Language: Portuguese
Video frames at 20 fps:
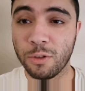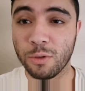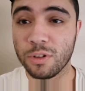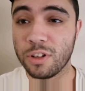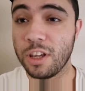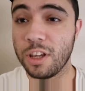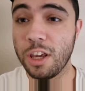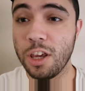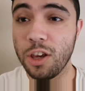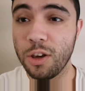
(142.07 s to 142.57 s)

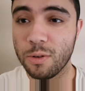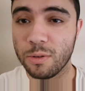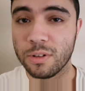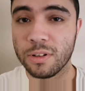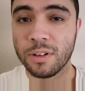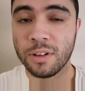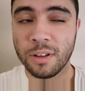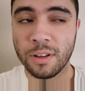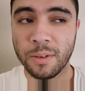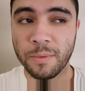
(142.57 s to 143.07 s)
nos
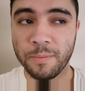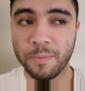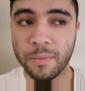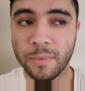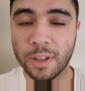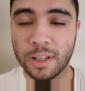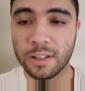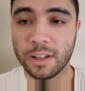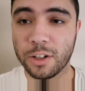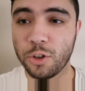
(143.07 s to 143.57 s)
rios,
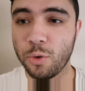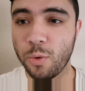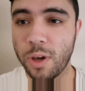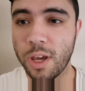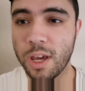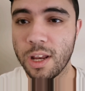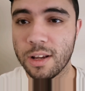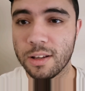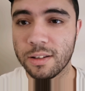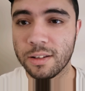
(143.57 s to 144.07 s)
nas
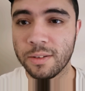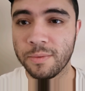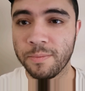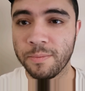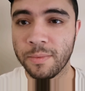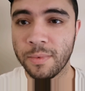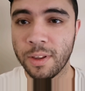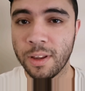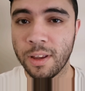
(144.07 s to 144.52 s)
cachoeiras.